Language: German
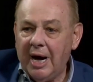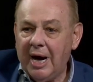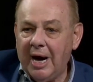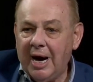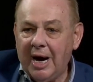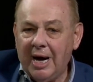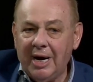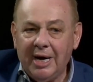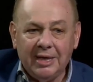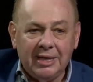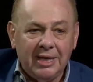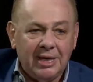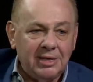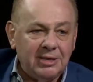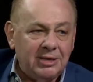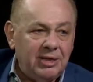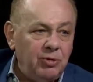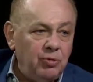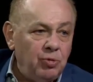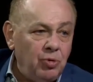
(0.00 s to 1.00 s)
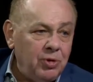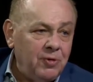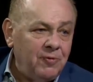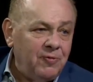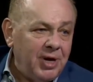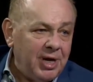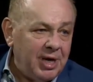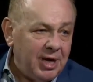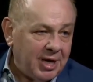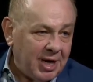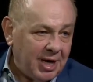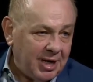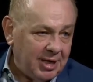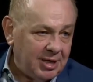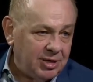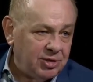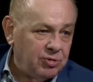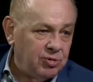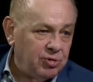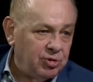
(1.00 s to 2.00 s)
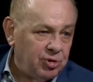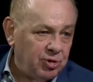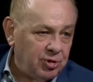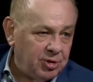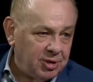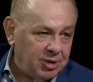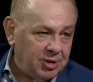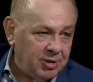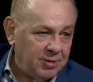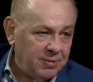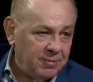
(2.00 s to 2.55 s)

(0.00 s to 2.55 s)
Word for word: Allerdings die Notwendigkeit, es zu schützen,